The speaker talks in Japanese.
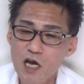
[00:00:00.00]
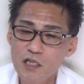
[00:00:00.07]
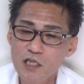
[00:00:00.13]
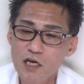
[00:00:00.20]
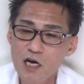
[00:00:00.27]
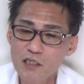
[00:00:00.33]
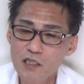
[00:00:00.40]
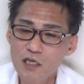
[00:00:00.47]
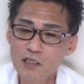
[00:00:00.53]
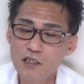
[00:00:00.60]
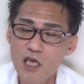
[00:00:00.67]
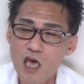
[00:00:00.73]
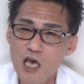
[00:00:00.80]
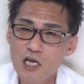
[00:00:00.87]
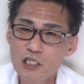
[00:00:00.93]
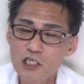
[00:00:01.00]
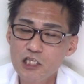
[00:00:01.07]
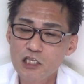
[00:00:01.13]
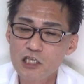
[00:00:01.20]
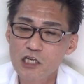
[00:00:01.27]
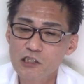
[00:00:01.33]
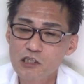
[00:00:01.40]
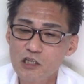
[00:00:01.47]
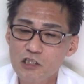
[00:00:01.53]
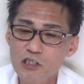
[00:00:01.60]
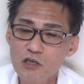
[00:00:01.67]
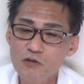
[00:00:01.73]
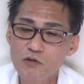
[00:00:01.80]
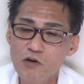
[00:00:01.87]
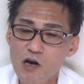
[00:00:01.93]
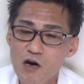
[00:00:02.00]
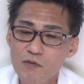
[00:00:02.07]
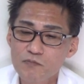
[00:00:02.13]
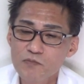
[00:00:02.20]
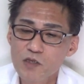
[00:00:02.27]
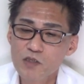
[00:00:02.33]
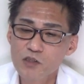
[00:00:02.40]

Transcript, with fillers: なんだかんだ言って鎮圧されちゃうのかな。